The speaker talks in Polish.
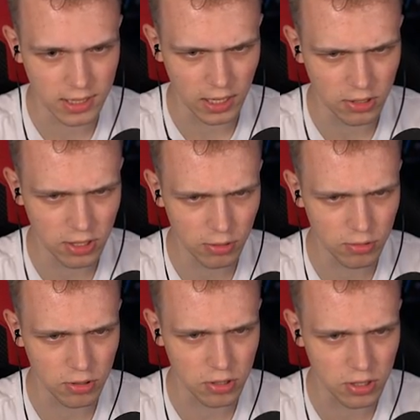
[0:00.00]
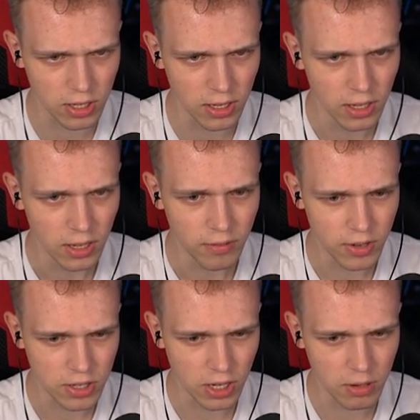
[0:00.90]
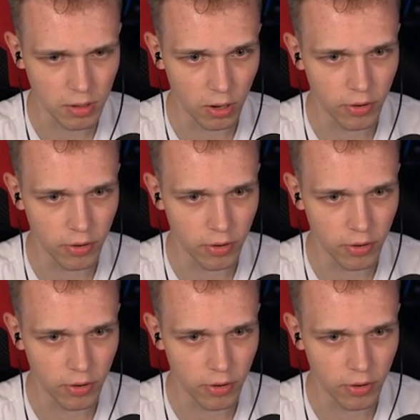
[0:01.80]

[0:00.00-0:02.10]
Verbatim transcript: tak, czy ja tu coś jeszcze ważnego... O,